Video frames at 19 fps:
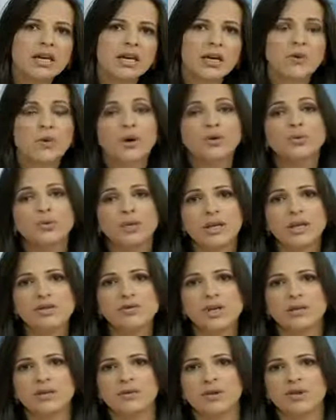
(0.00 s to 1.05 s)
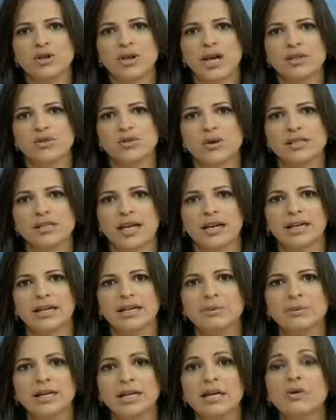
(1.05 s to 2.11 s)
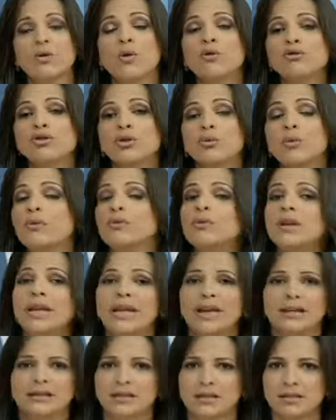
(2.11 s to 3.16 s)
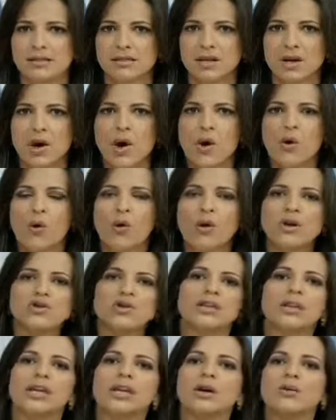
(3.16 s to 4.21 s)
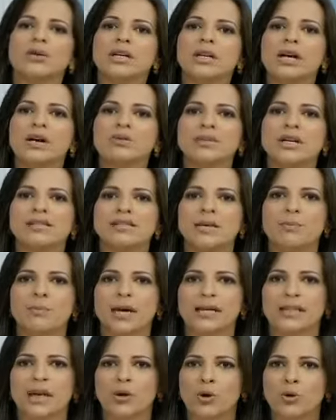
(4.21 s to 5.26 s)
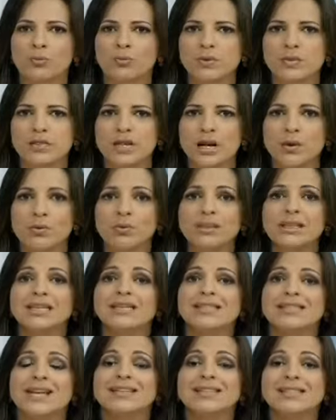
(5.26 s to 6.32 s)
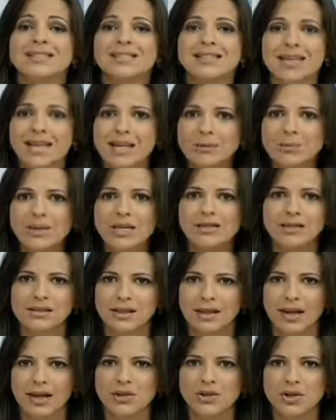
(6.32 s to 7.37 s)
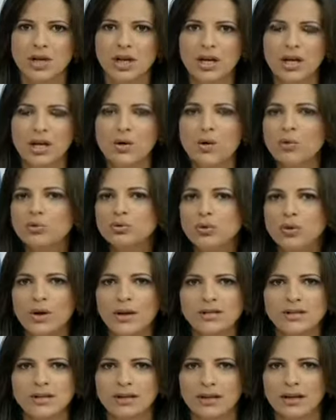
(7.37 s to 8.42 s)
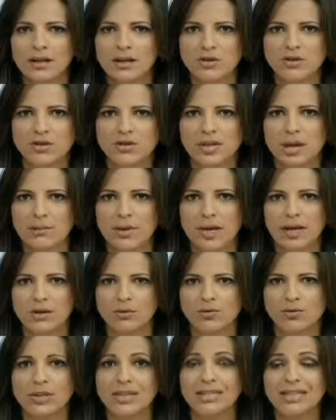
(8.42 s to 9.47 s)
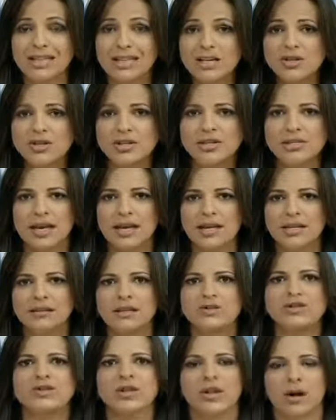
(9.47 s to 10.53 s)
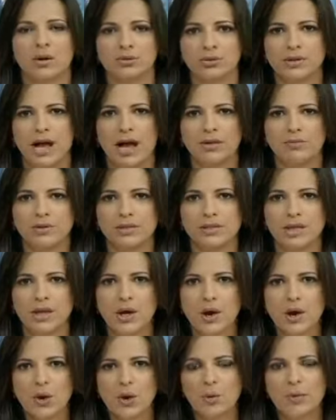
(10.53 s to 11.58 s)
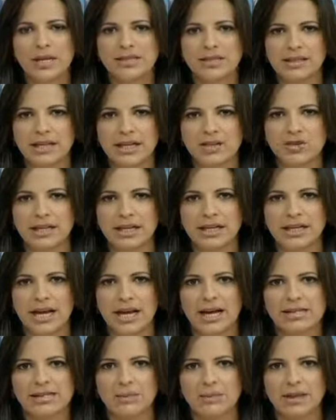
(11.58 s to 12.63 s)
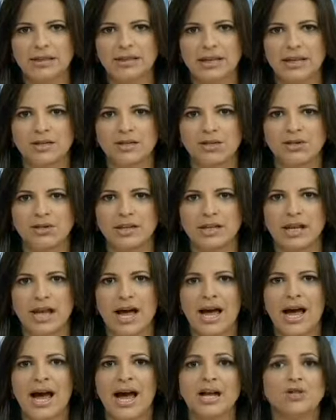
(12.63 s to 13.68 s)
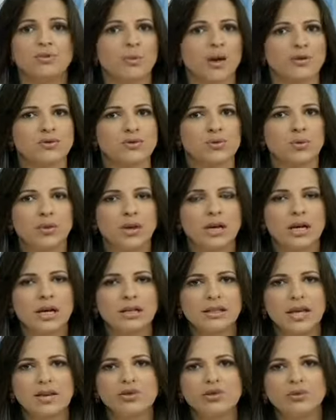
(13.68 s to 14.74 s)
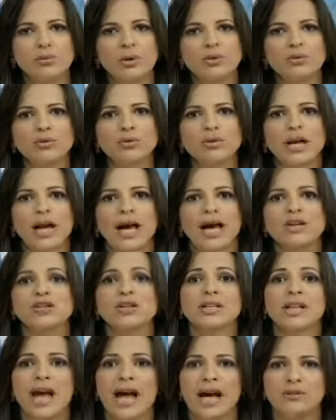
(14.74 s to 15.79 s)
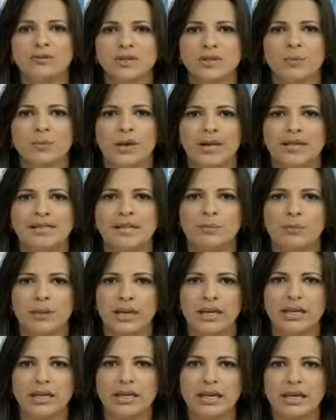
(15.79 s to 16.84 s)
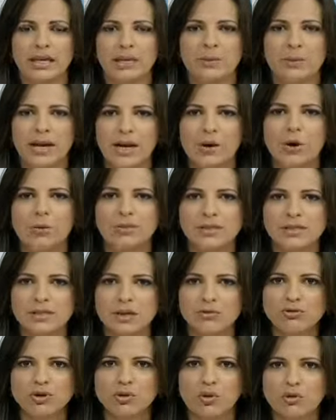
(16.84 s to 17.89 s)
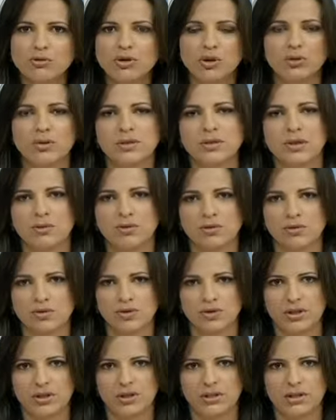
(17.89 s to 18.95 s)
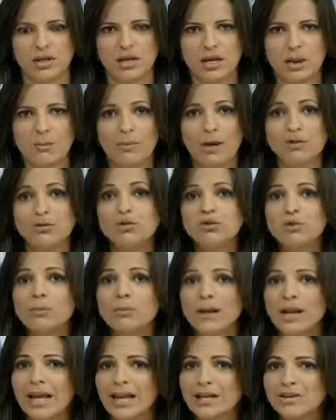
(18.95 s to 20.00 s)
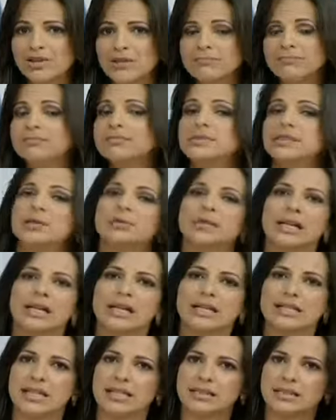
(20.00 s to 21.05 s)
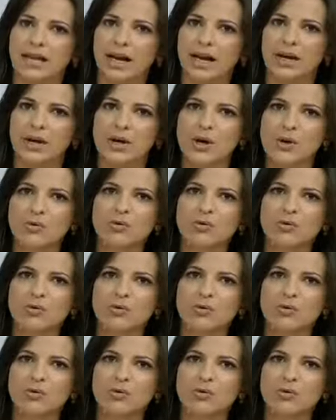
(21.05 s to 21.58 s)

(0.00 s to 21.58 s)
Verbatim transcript: Enquanto isso, as investigações na Câmara continuam lentas. Hoje tem reunião da CPI da Corrupção, que está sem presidente e com dois integrantes a menos desde a saída de Geraldo Naves. O presidente da casa pretende indicar Rád Massur, que assumiu no lugar de Naves para a CPI e para a Comissão de Constituição e Justiça. Mas o suplente não quer aceitar.